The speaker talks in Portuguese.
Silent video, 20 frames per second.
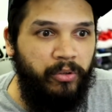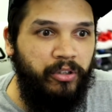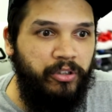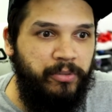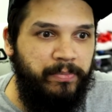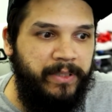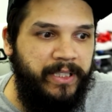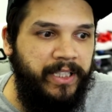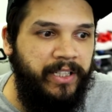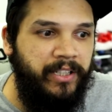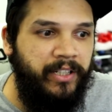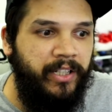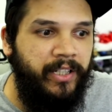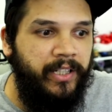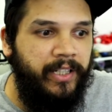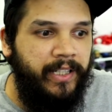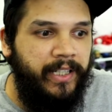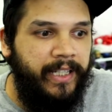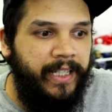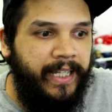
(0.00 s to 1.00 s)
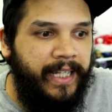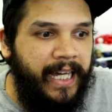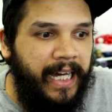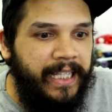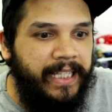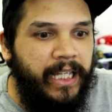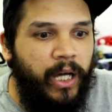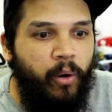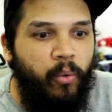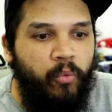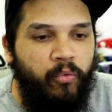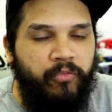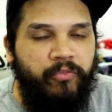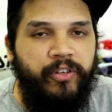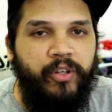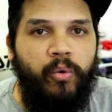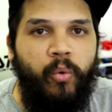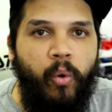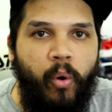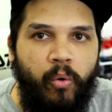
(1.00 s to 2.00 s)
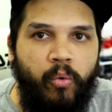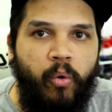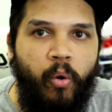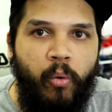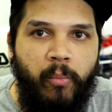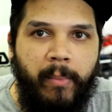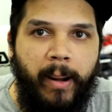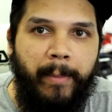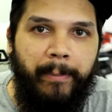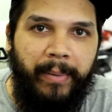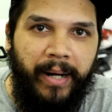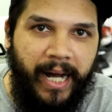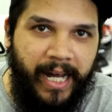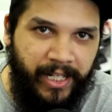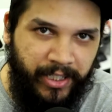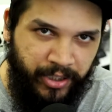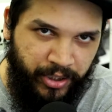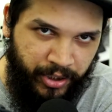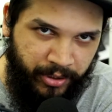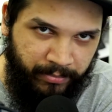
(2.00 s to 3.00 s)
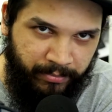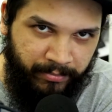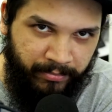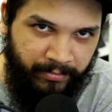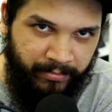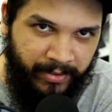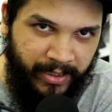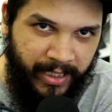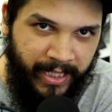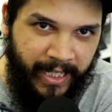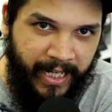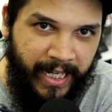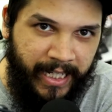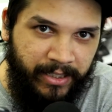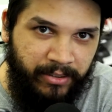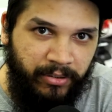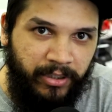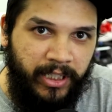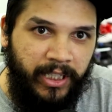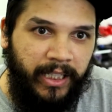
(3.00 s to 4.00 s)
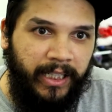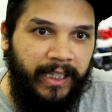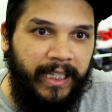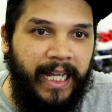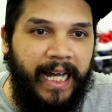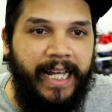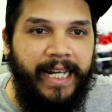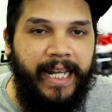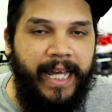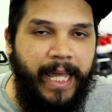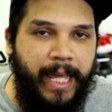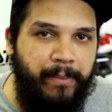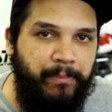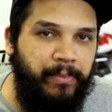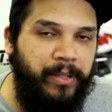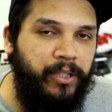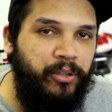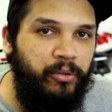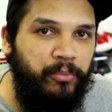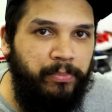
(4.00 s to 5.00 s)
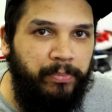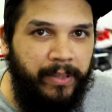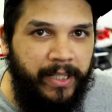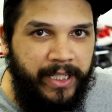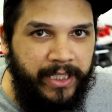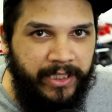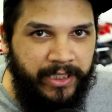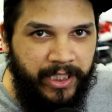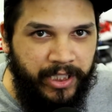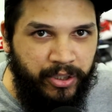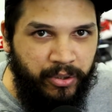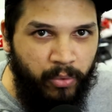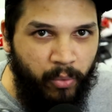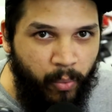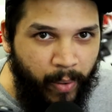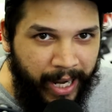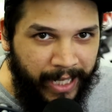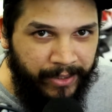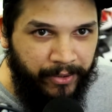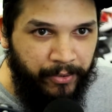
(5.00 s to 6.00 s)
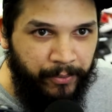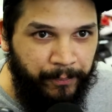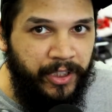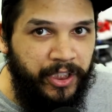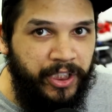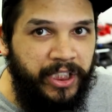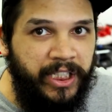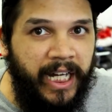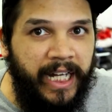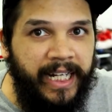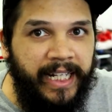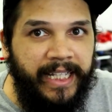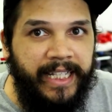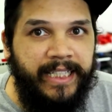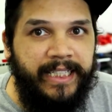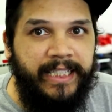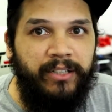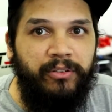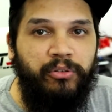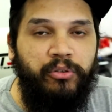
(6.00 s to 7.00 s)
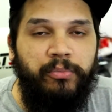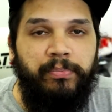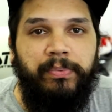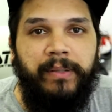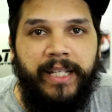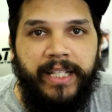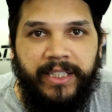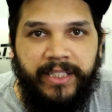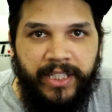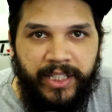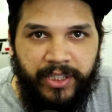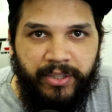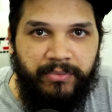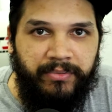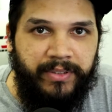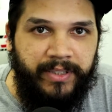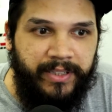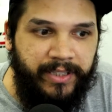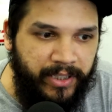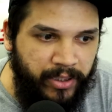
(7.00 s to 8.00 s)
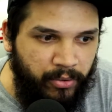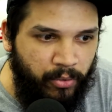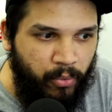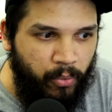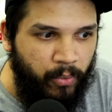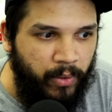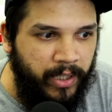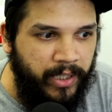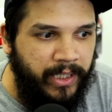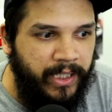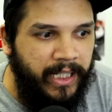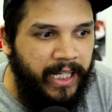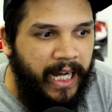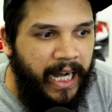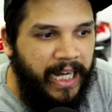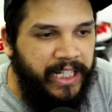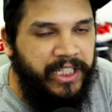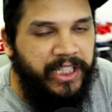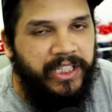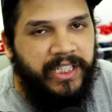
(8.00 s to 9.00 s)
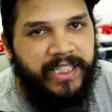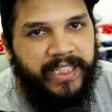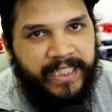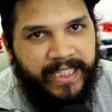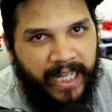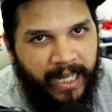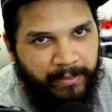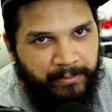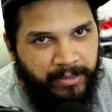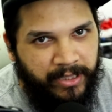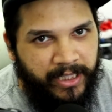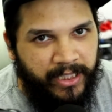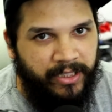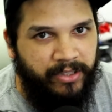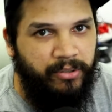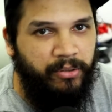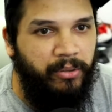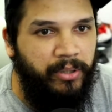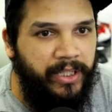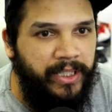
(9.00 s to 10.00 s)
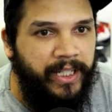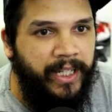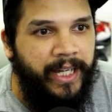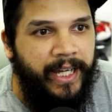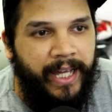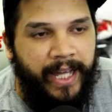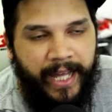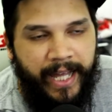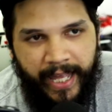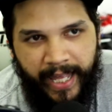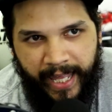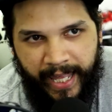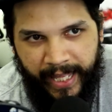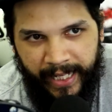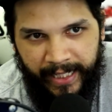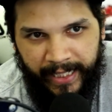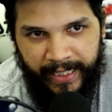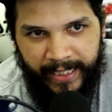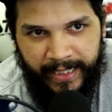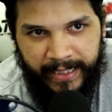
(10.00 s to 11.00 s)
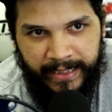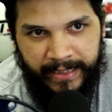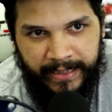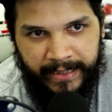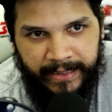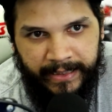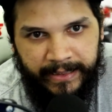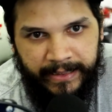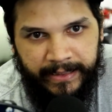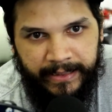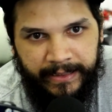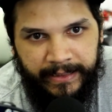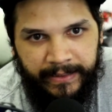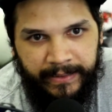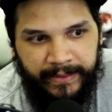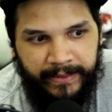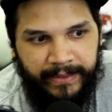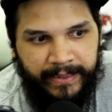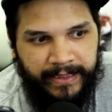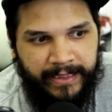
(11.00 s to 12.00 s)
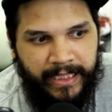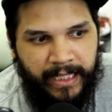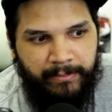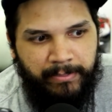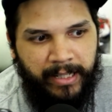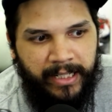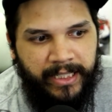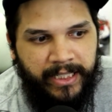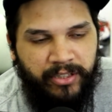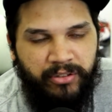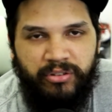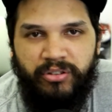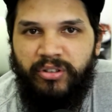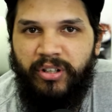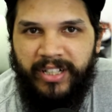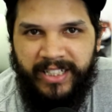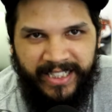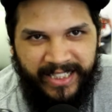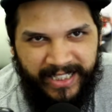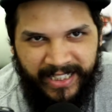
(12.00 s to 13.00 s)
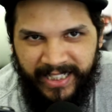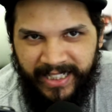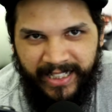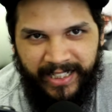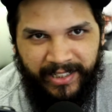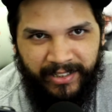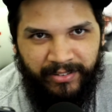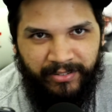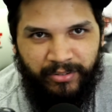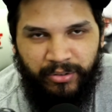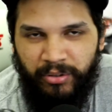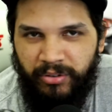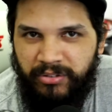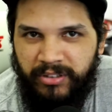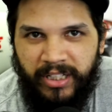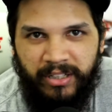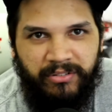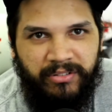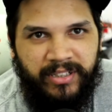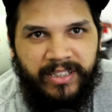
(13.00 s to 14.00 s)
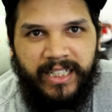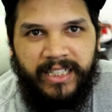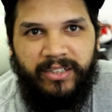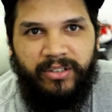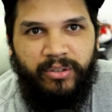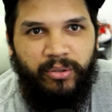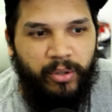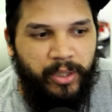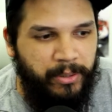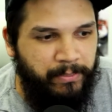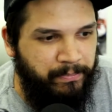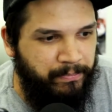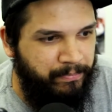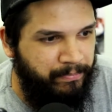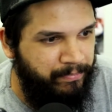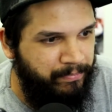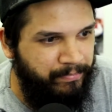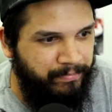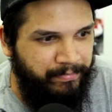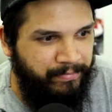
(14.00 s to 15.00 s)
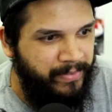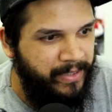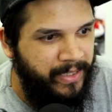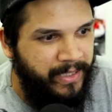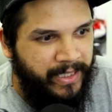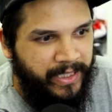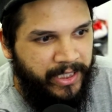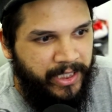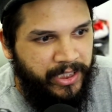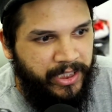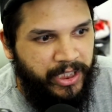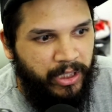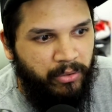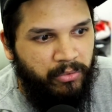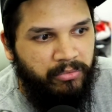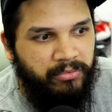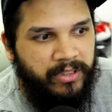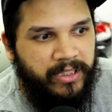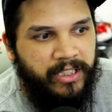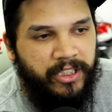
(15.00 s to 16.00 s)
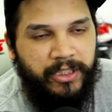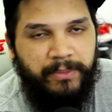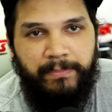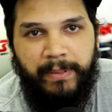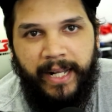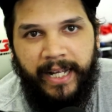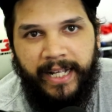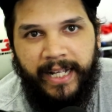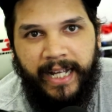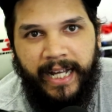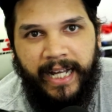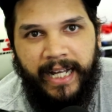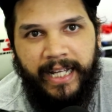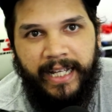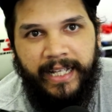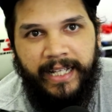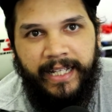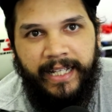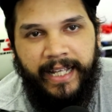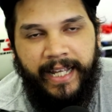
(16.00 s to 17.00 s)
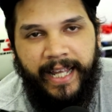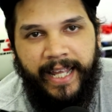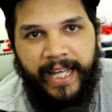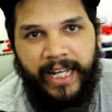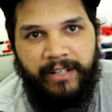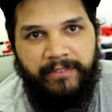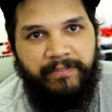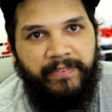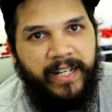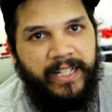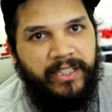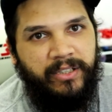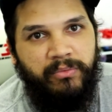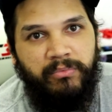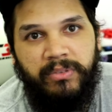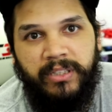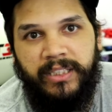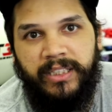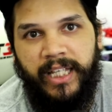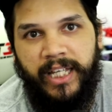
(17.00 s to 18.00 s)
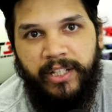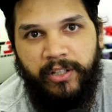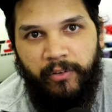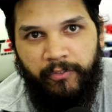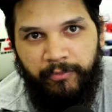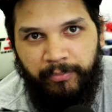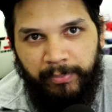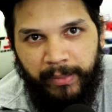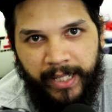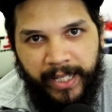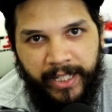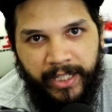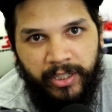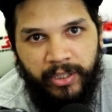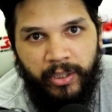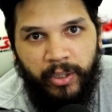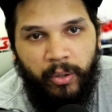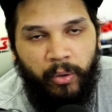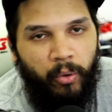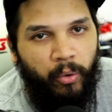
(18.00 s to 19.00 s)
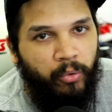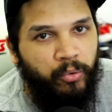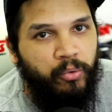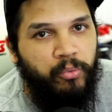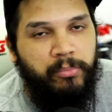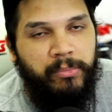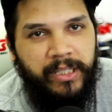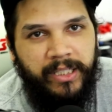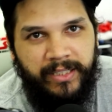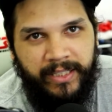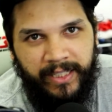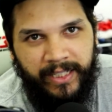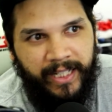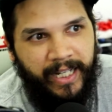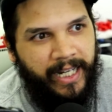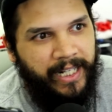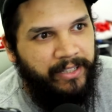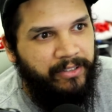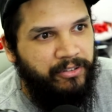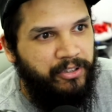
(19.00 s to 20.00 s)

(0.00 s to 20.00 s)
Então, tipo assim, cada um ficou com uma parte, tá ligado? Lá na época do PlayStation 4. Já na questão do PlayStation 5, a gente sabe que a Sony ela anda trabalhando sozinha. Todos os anúncios da Sony de alguns anos pra cá, ela faz num State of Play ou num meeting, cara.